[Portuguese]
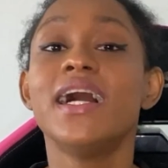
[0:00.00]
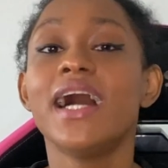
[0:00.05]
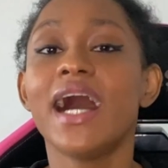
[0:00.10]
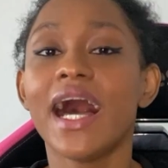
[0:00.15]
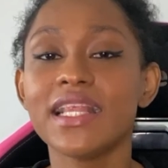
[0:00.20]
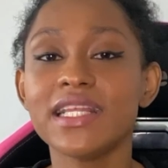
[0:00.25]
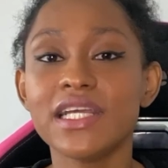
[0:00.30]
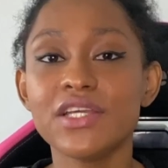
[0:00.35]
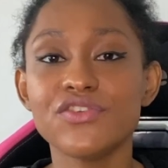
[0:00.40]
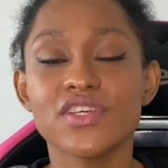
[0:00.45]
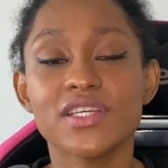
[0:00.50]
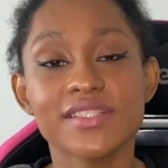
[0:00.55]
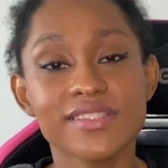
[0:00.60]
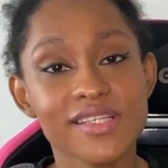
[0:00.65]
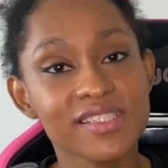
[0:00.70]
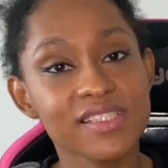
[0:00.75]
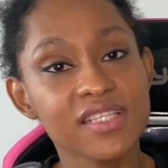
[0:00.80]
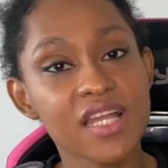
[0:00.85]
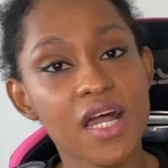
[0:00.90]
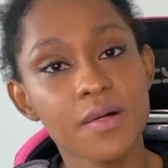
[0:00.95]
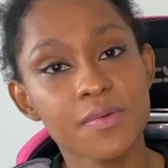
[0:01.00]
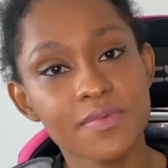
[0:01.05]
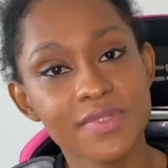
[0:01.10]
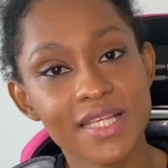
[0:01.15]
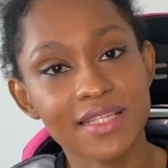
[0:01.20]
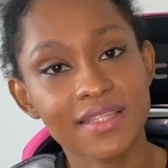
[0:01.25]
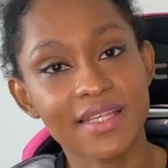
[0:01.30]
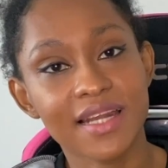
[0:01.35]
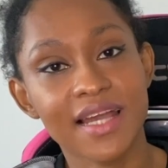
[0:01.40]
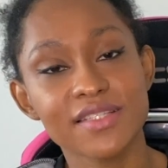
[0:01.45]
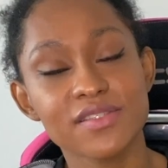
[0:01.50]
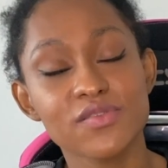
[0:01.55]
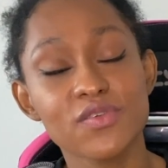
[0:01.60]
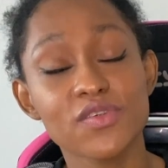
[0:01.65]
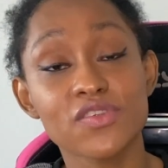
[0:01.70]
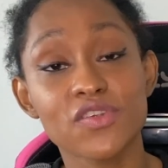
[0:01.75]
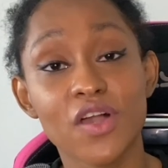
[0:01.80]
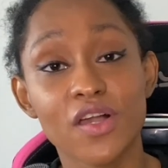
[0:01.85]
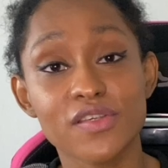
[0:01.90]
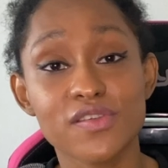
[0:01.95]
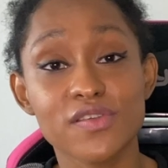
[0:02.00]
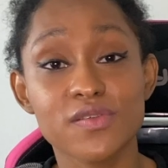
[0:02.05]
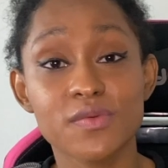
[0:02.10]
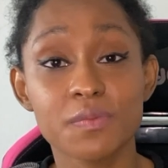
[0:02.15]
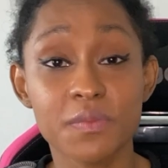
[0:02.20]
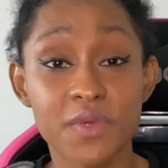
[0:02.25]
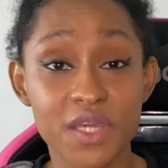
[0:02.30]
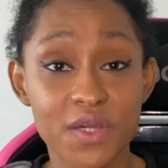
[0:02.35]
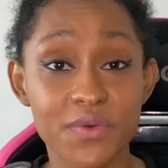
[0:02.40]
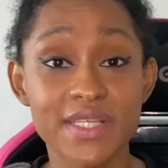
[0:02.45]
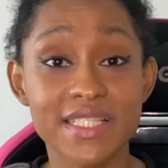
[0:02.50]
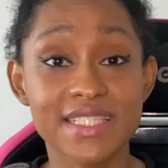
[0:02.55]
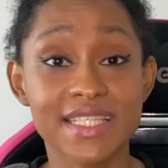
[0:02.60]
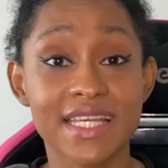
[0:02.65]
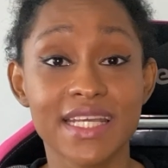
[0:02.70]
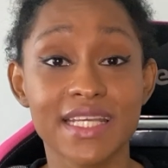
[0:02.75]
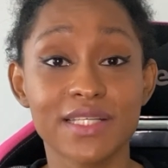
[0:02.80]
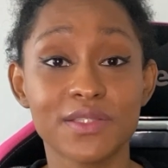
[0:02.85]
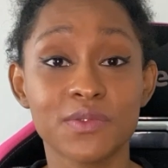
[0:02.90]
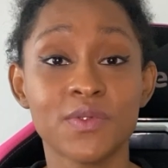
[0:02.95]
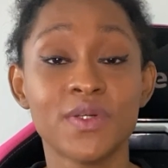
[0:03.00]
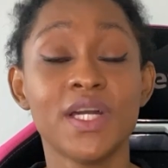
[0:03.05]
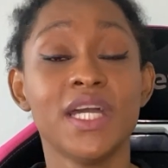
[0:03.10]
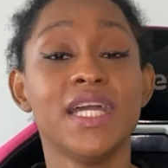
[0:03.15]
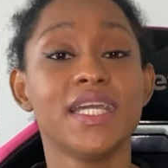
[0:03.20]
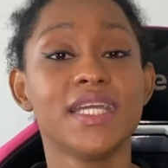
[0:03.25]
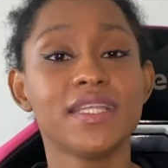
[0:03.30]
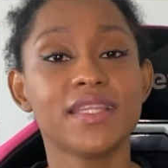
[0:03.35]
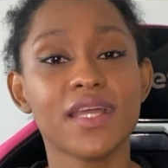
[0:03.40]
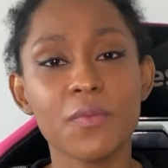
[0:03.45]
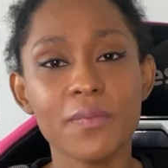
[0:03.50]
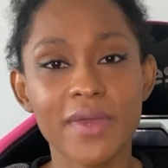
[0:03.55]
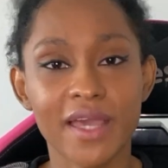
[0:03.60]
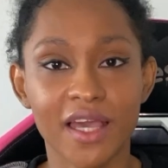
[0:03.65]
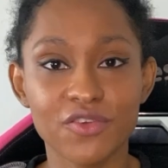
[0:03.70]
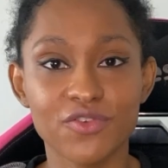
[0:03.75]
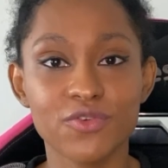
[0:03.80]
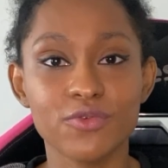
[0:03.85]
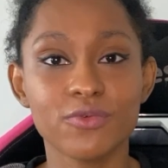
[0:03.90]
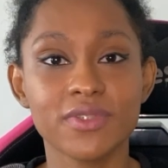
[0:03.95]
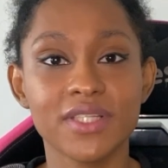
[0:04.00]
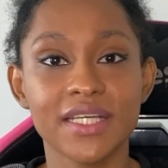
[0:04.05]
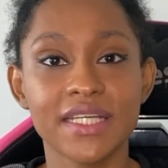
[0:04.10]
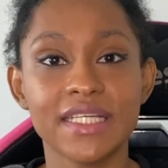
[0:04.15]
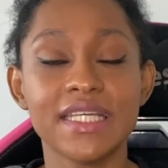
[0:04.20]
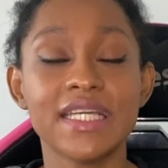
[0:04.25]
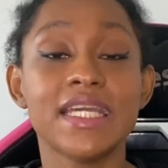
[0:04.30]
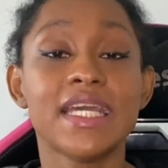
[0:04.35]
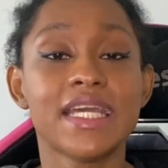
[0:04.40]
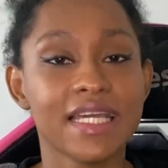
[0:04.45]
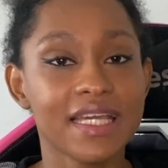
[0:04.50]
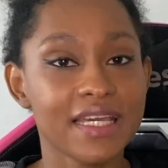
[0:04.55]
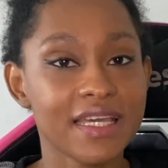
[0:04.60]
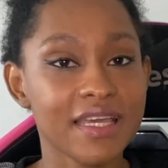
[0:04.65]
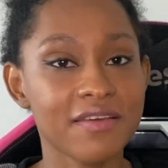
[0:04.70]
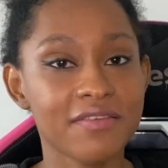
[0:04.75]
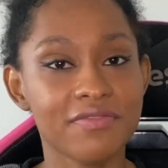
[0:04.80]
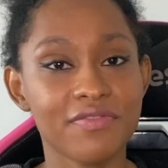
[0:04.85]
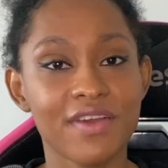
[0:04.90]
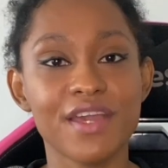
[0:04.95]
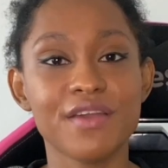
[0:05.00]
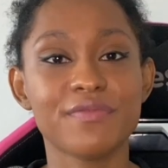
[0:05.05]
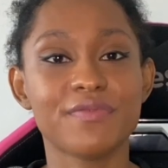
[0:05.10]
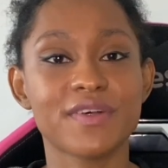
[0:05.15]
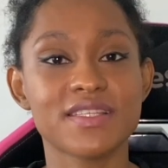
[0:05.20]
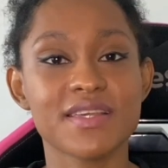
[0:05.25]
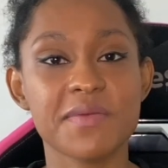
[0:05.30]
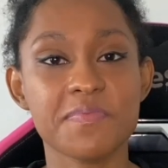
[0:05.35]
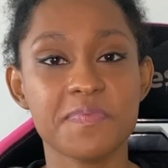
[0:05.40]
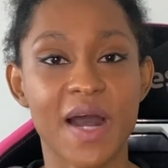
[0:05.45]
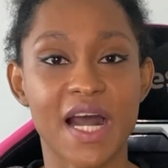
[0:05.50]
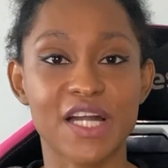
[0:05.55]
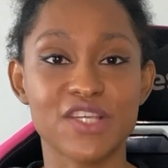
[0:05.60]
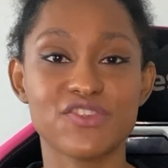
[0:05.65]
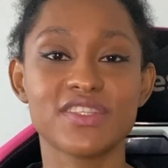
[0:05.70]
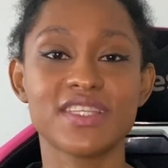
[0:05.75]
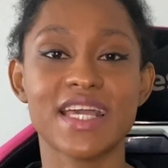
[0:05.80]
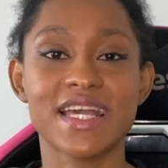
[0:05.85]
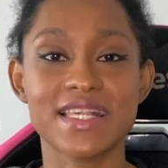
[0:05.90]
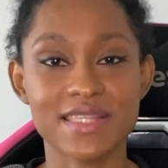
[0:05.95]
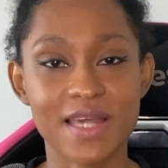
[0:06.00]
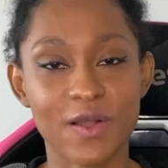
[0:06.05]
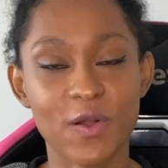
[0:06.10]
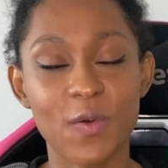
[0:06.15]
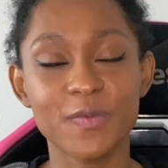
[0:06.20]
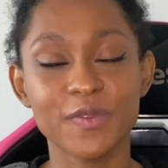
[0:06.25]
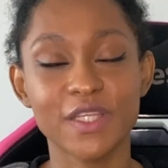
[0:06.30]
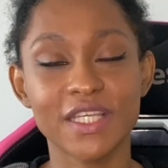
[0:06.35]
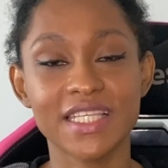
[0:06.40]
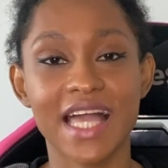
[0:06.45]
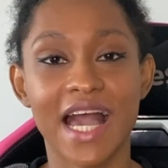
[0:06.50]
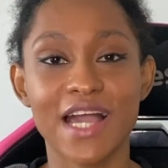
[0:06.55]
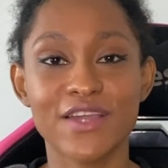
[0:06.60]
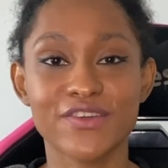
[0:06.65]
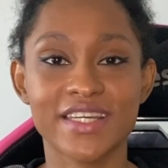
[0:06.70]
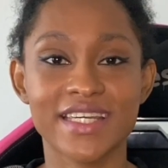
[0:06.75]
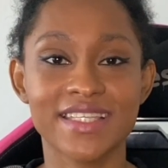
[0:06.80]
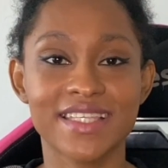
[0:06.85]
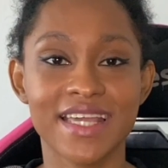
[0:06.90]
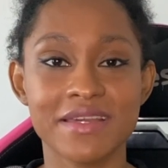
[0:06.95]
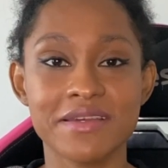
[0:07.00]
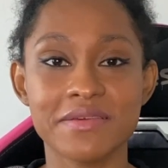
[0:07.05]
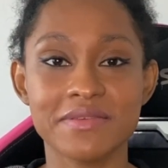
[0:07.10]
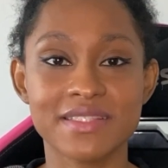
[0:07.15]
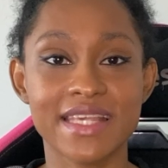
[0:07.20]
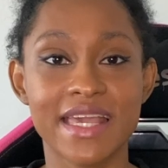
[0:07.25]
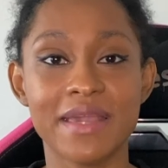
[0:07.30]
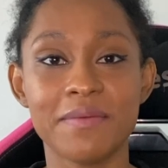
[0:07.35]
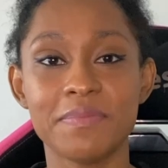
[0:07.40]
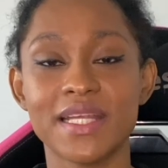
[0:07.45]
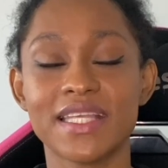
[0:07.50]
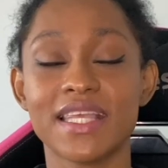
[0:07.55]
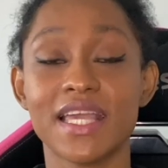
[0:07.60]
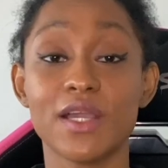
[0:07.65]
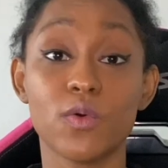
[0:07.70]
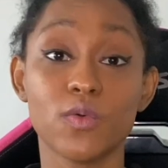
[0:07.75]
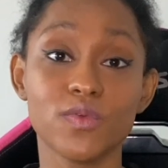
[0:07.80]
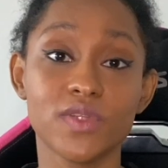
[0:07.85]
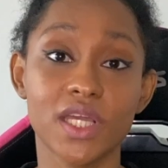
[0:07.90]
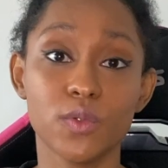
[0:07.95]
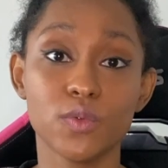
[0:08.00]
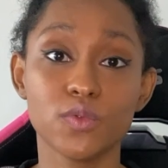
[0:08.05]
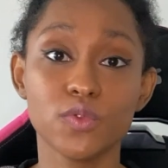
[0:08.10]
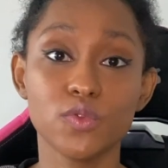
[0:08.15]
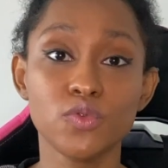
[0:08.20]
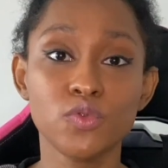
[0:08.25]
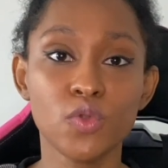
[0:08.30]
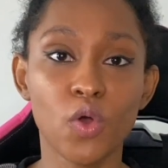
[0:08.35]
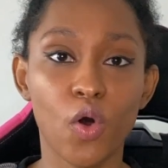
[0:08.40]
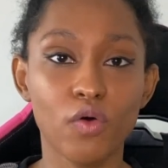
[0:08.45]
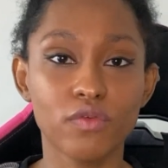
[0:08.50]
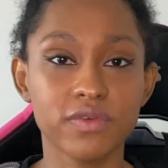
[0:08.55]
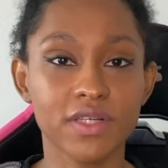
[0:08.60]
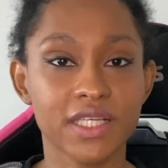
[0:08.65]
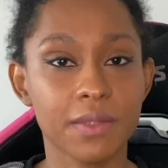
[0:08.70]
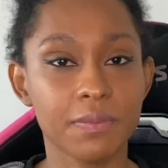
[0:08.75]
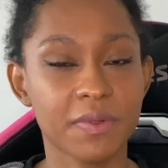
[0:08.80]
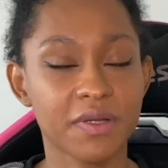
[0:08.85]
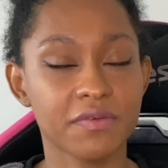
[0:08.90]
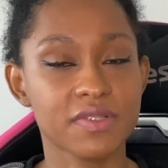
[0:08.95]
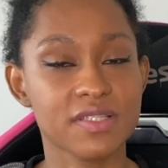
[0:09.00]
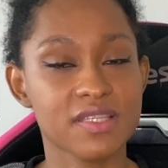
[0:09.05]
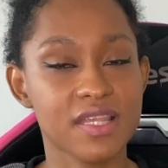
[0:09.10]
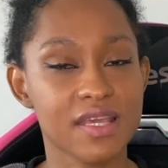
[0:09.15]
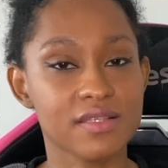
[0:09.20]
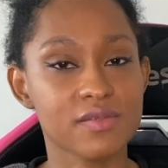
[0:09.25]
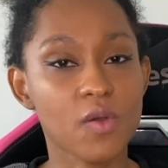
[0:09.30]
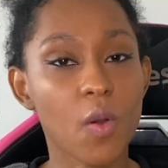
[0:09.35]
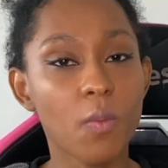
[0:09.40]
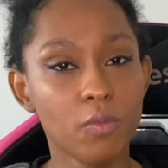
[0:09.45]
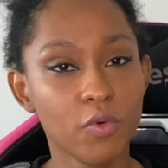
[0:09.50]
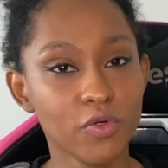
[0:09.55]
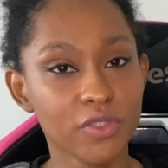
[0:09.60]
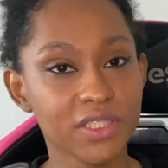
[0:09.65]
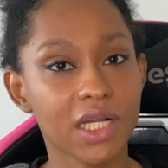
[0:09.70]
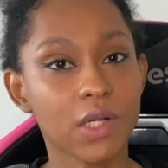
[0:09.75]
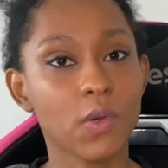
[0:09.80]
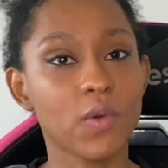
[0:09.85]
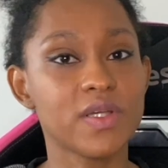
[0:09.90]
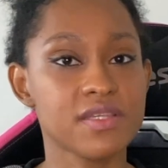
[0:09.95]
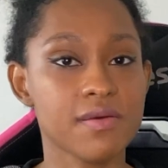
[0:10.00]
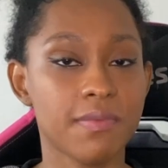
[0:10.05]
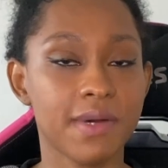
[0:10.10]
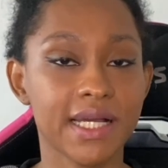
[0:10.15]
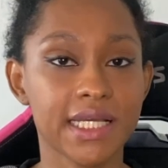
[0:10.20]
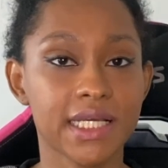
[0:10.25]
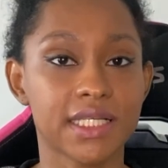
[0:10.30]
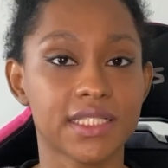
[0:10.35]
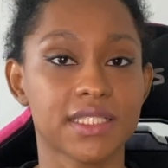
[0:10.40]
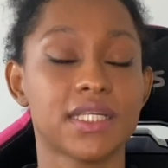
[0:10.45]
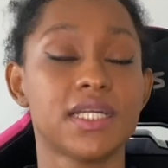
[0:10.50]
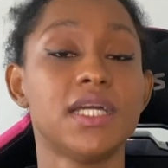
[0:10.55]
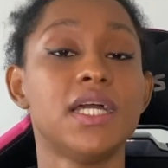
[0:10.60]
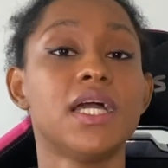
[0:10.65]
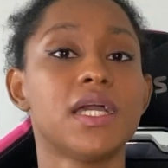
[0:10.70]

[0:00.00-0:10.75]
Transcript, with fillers: Além disso, estamos atrás dos nossos mil inscritos, então me ajuda aí e venha fazer parte dessa comunidade que tem, sempre tem conteúdo novo aqui pra vocês, com muita coisa bacana.